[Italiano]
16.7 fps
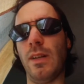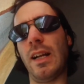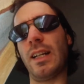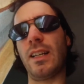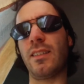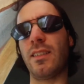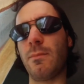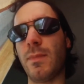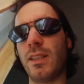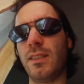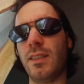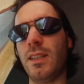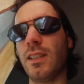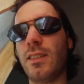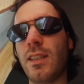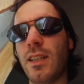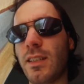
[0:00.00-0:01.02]
anche se
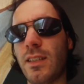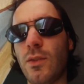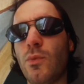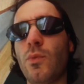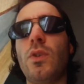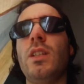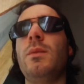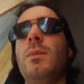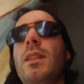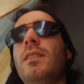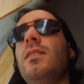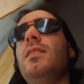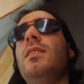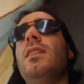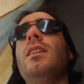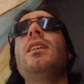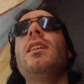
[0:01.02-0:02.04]
mattina tarda, comunque di
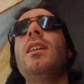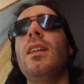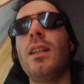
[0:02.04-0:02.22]
mattina.